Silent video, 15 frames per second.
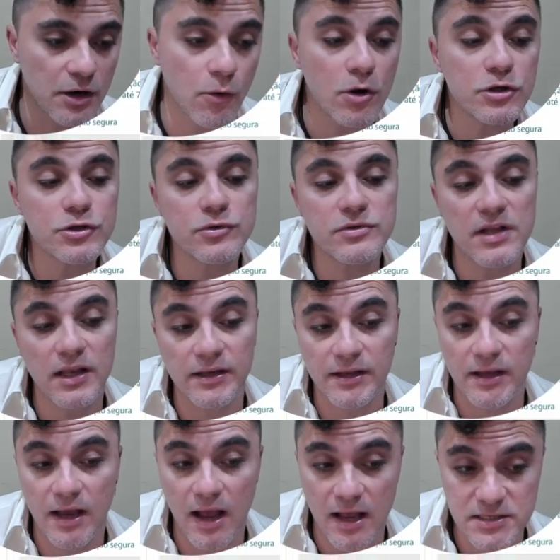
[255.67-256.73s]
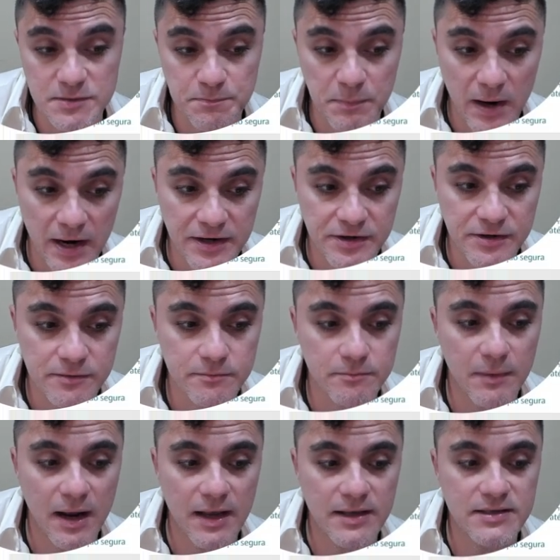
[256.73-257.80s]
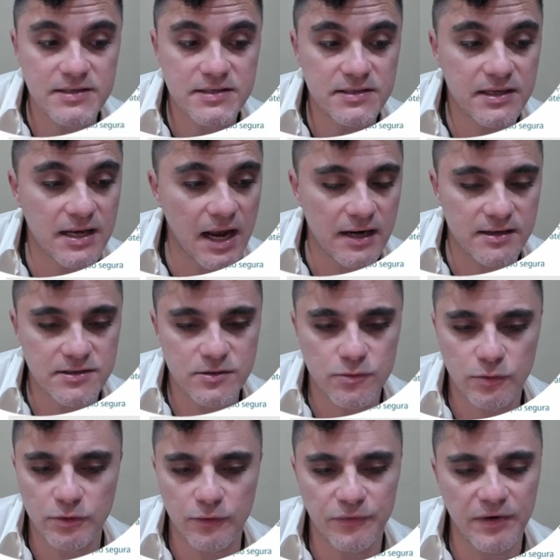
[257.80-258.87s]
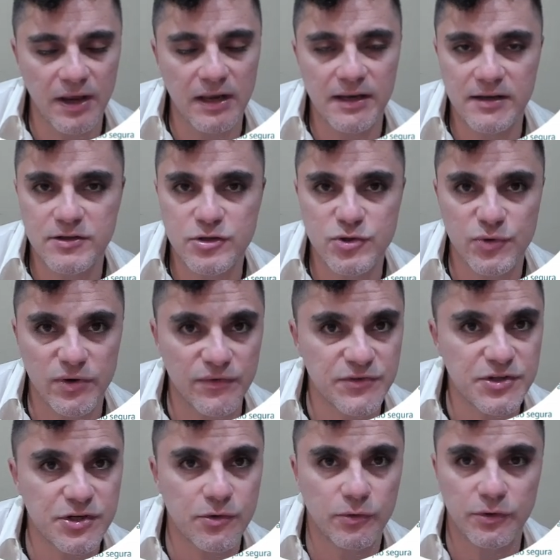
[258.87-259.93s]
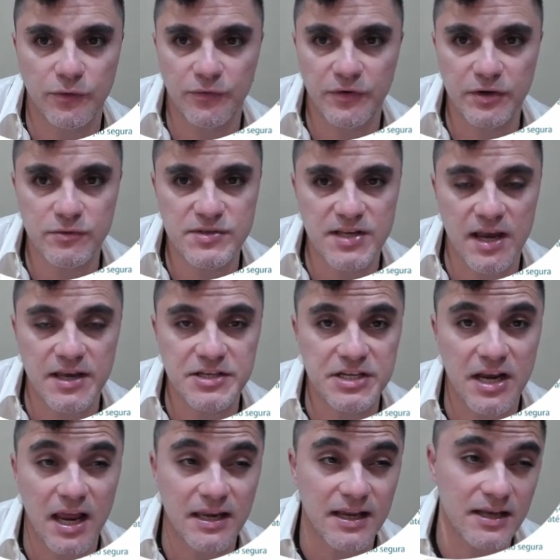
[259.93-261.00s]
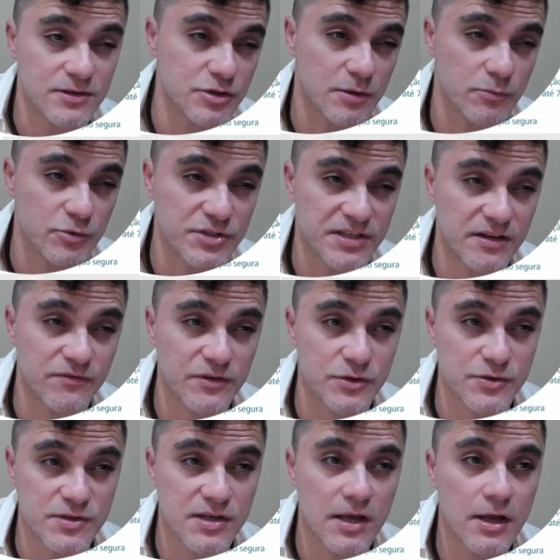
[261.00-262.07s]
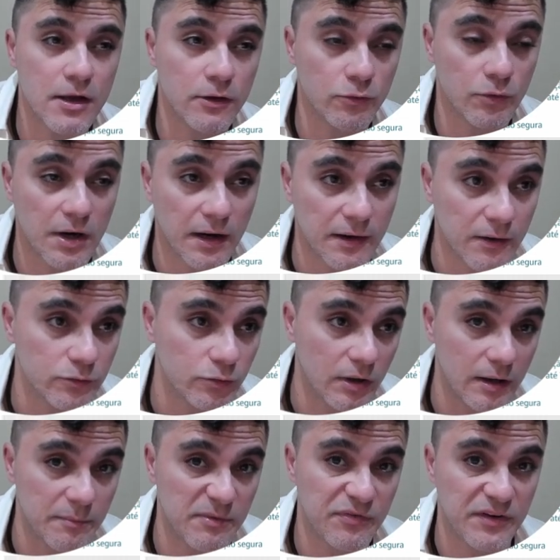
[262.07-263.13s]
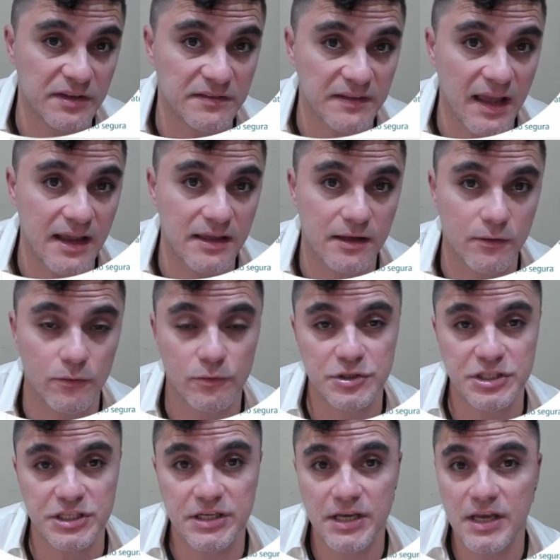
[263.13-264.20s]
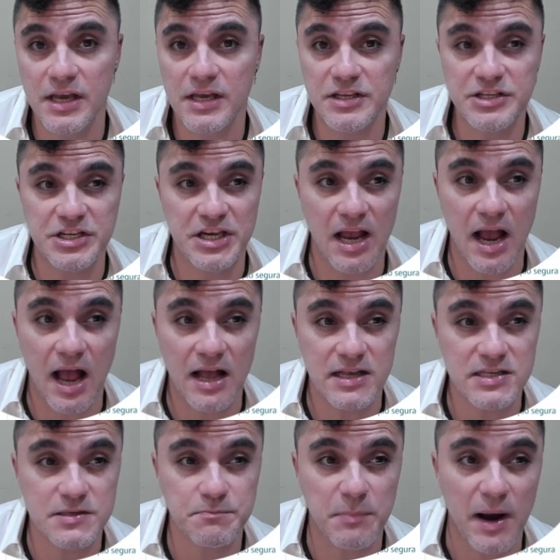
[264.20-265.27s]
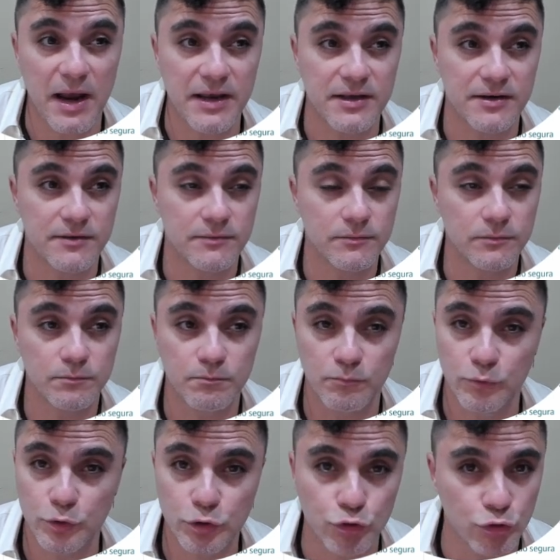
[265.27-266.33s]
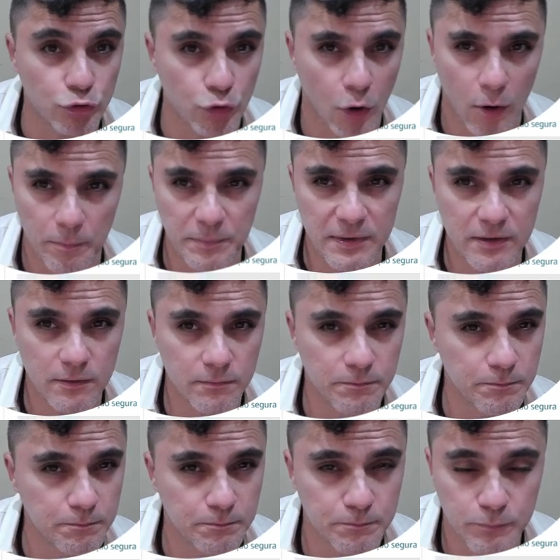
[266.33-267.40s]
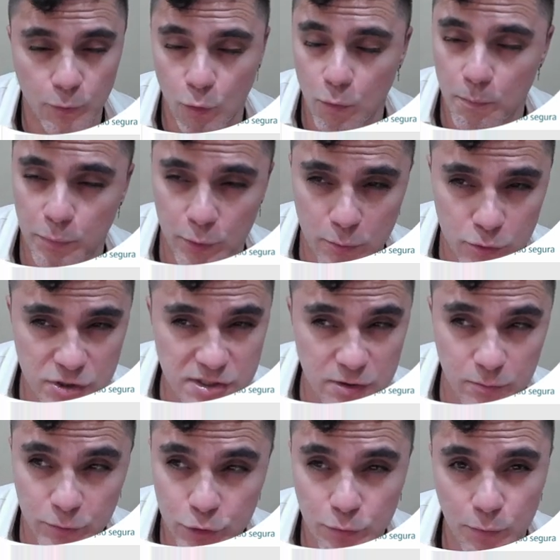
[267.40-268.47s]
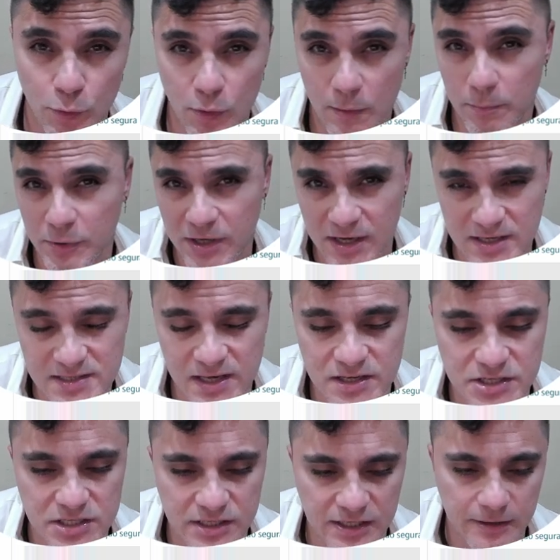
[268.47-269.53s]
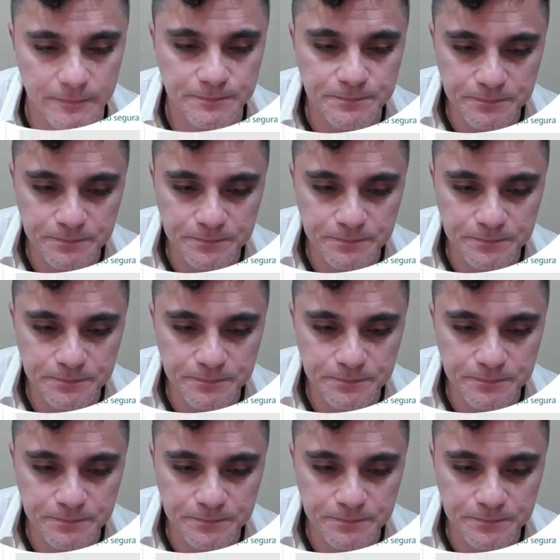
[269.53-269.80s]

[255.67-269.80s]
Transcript: gosto da linha Aspire, mas, caras, quando eu vi a linha Swift, quando eu vi no site, aliás, eu já mostrei vídeos no canal do Hub Fintech, onde tinha Aspire muito top, com promoção muito boa, Por ia é sair de linha.